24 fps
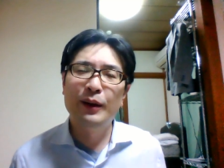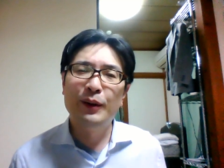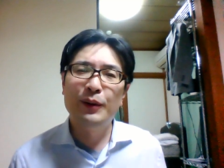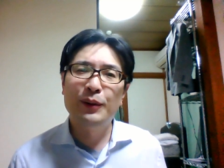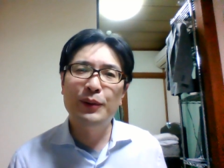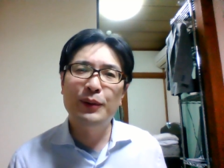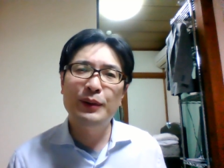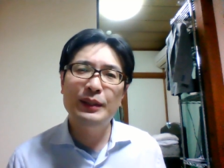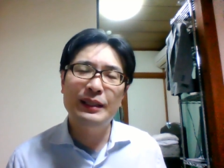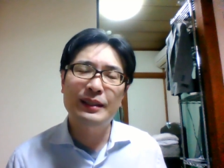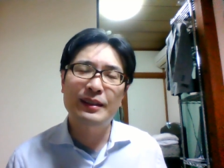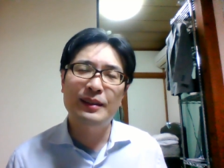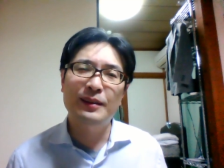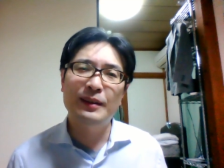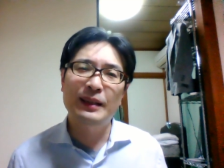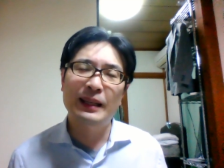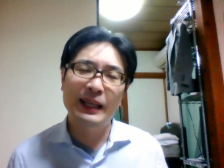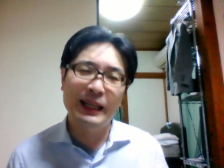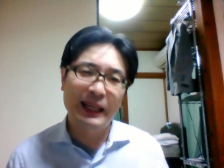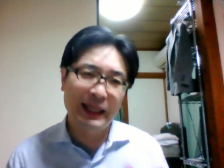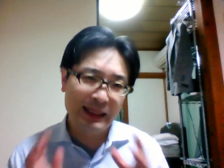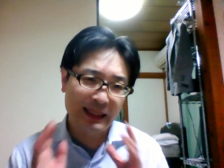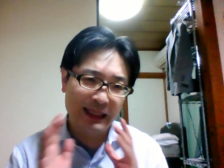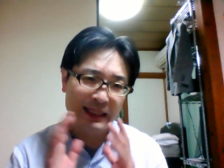法律の
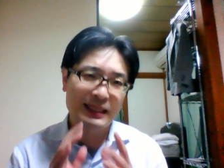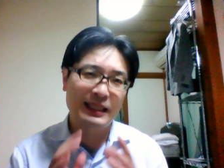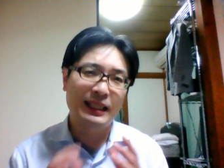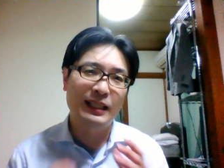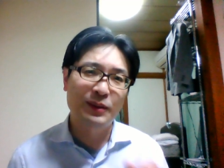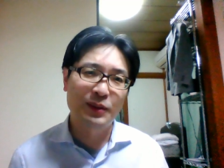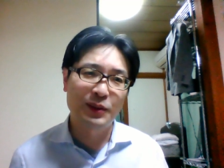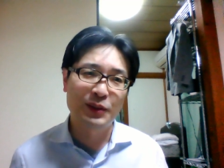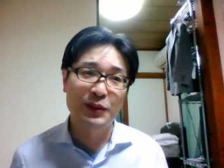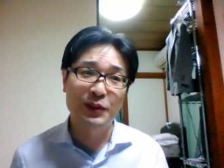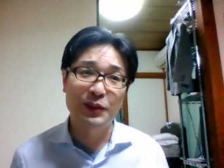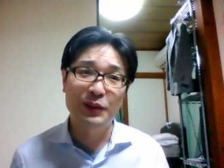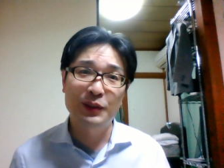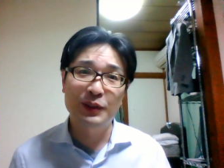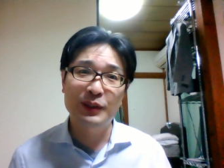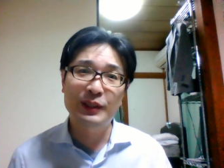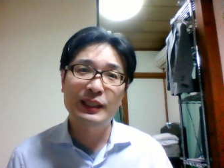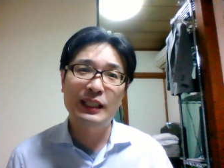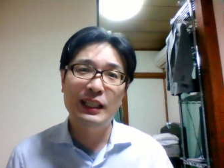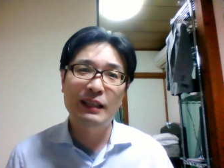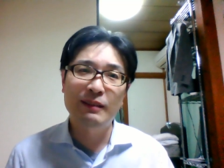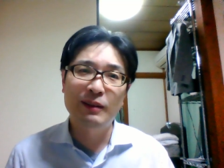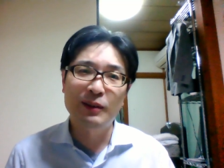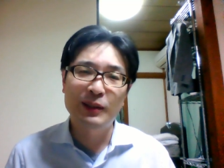中に確かに保障の規
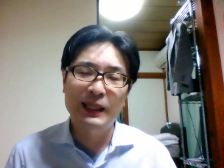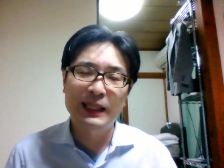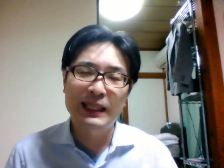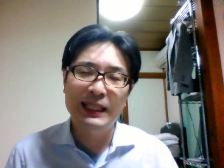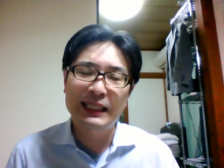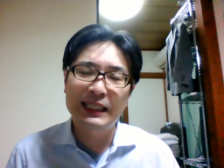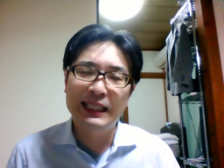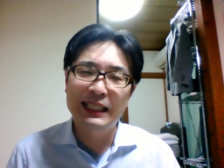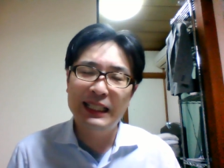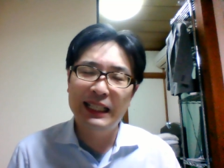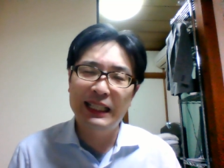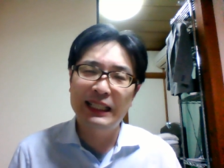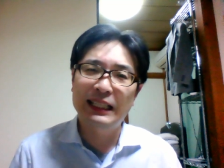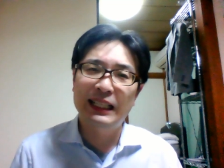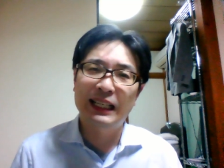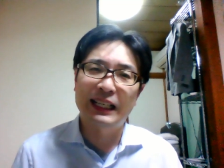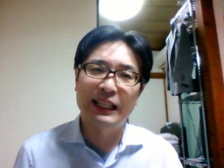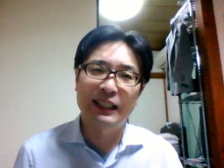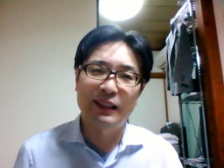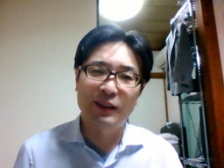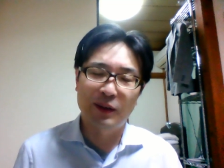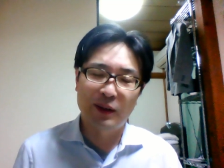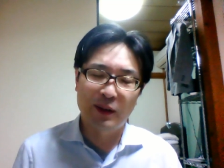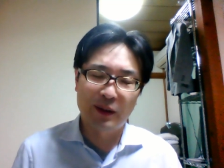定は置かれてないんだ
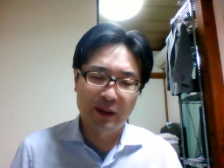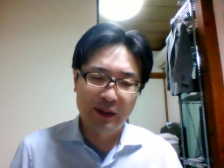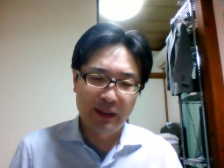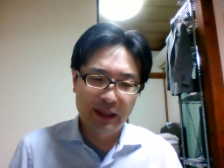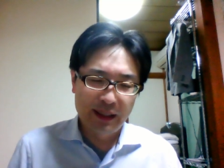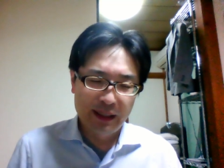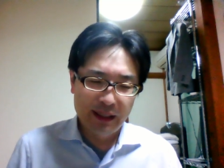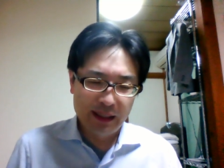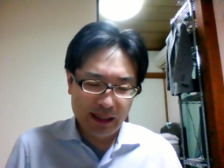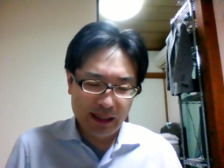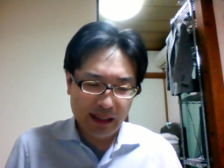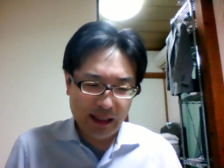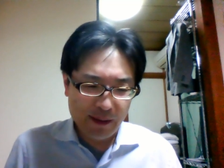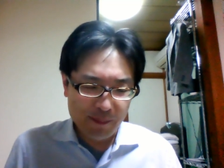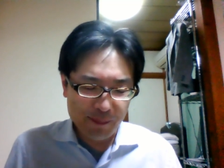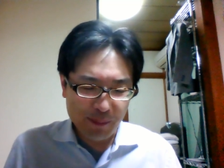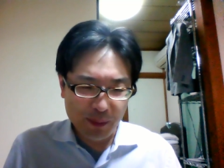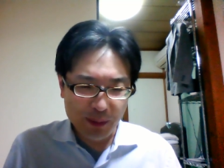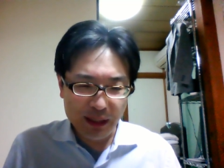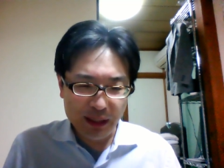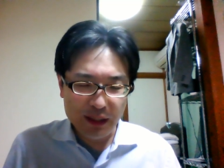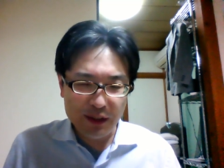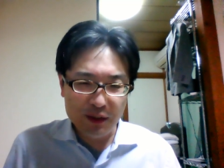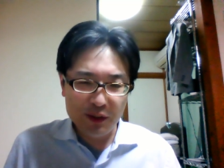けど、憲
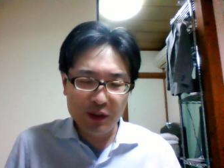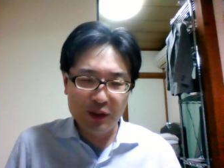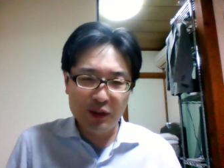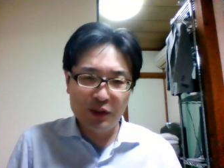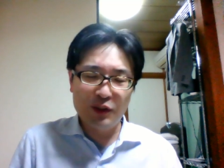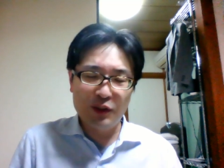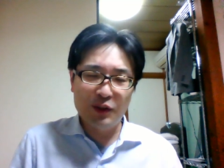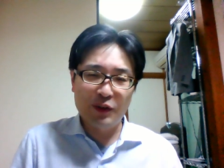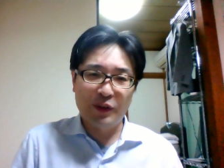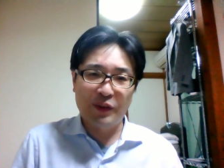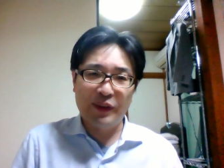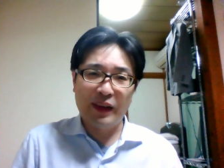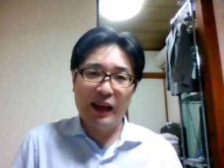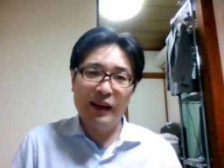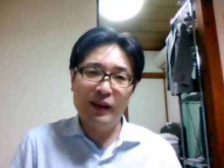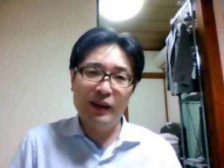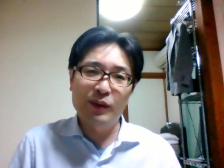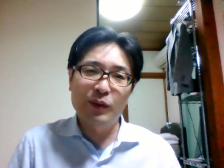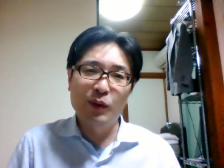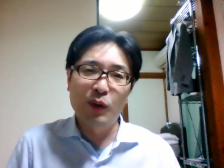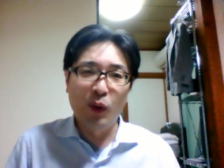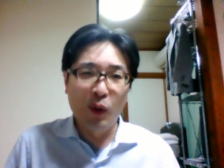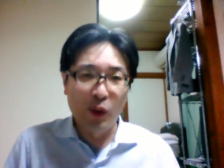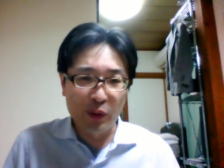法29条
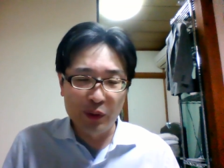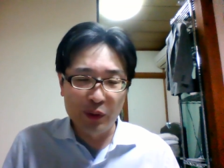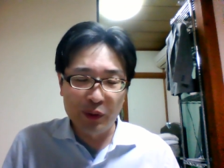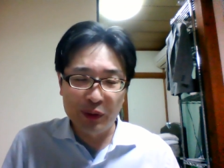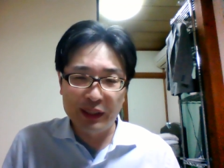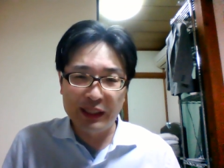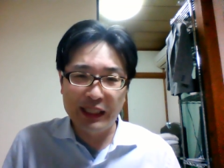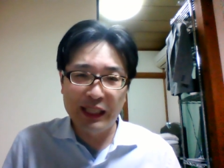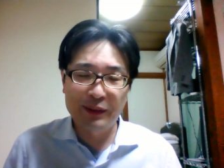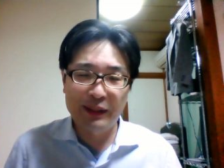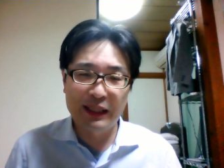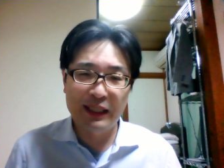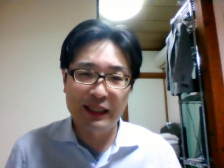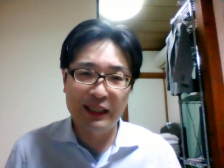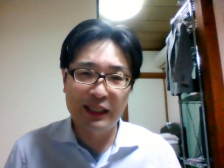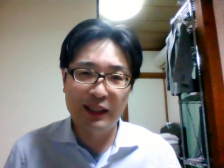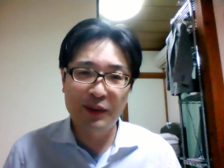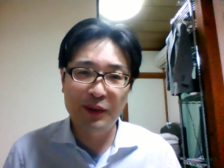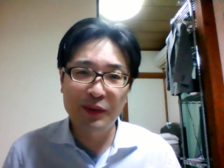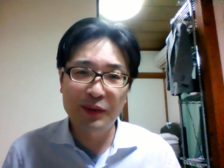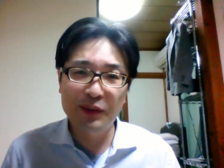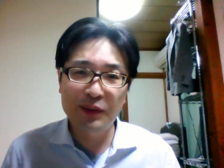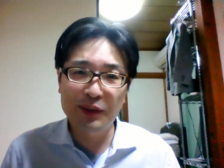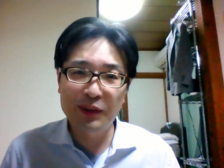3項の規定を適
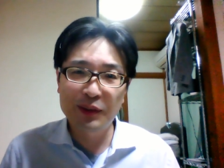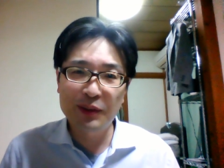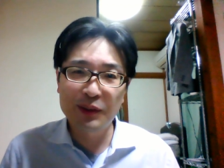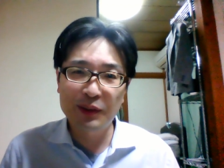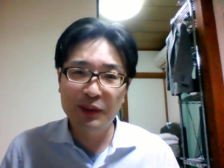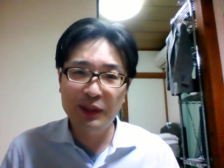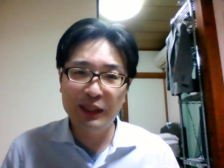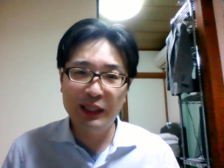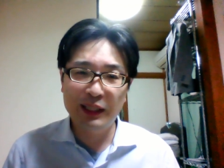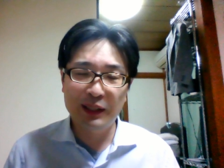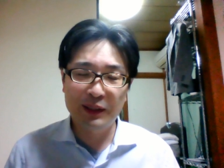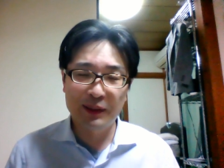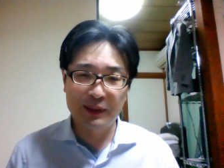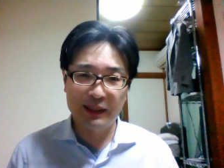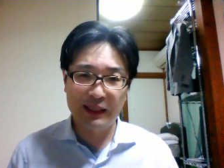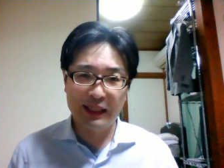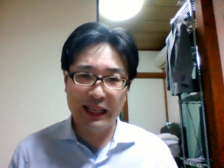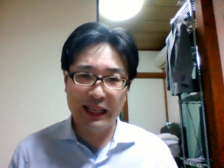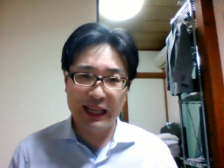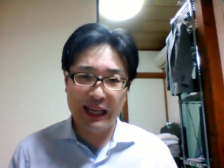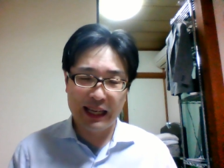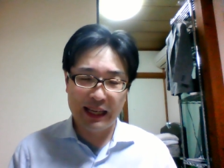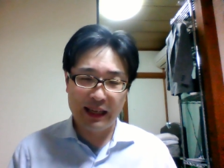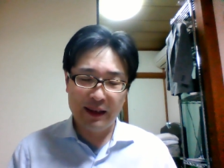用することによっ
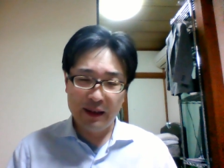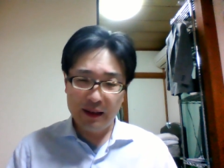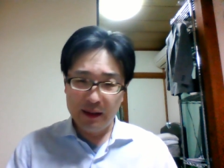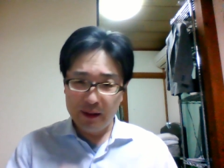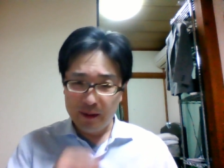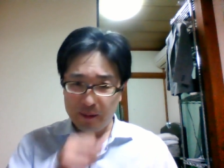て、